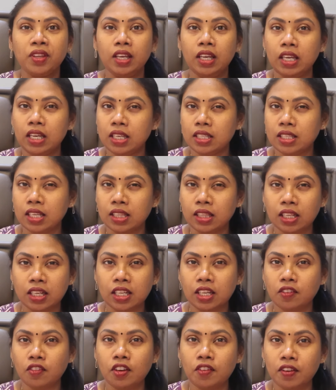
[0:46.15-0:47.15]
ఈ
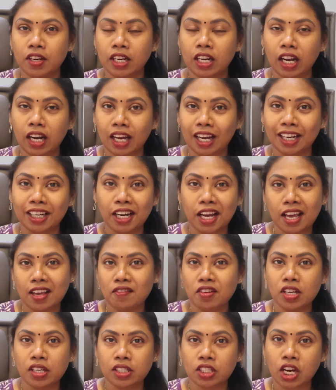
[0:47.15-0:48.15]
సింథటిక్ వి వీటి కన్నా
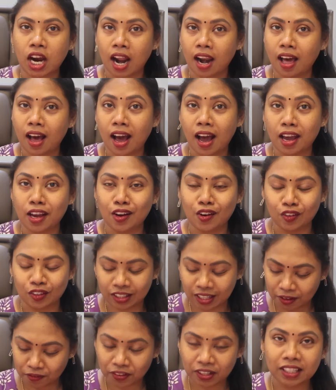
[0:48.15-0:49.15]
ఇవి చాలా హాయిగా
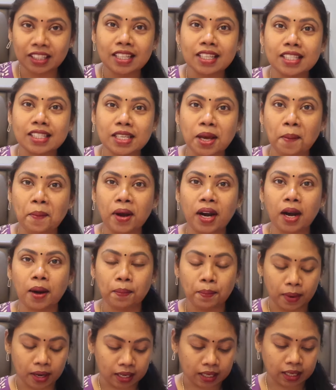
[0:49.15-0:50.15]
ఉంటాయి ఫర్ ది సమ్మర్
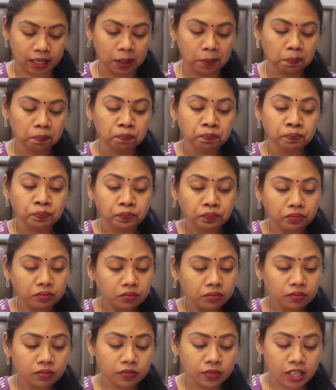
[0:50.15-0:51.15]
అనమాట
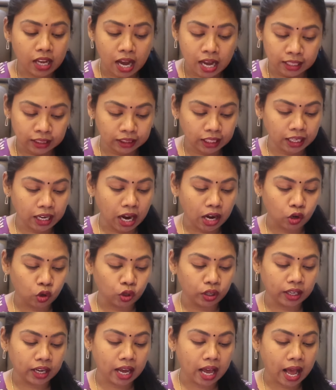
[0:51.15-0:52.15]

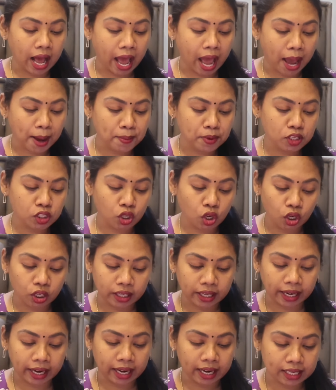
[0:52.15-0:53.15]
అంతేకాకుండా అమెజాన్
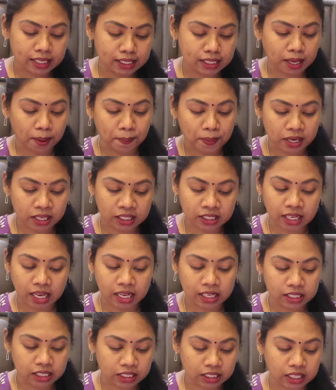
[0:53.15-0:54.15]
గ్రేట్ సమ్మర్
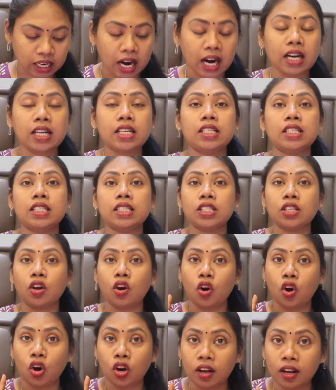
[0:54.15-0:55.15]
సేల్ స్టార్ట్
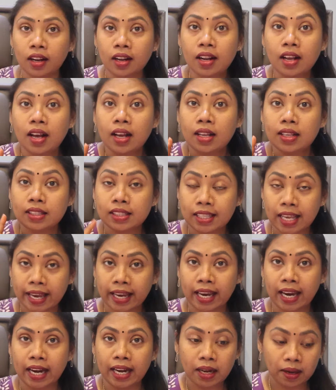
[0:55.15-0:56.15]
ఆన్
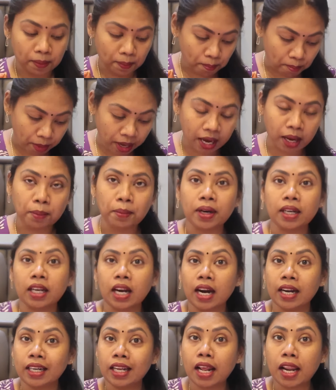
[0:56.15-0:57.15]
సెకండ్ మే అనమాట
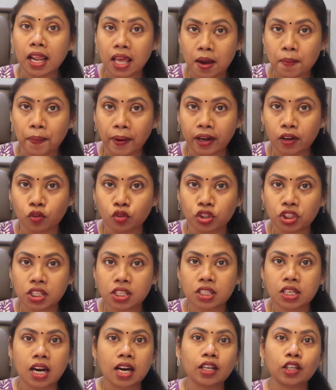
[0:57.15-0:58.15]
అంటే రేపటి నుంచి
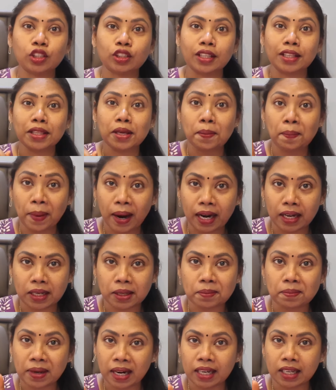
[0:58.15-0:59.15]
స్టార్ట్ అవుతుంది బట్
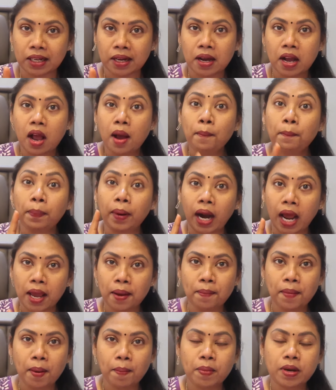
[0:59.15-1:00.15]
బట్
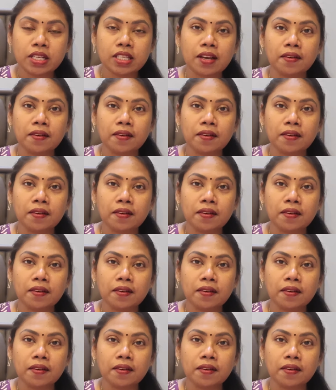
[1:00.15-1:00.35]
ప్రైమ్ మెంబర్స్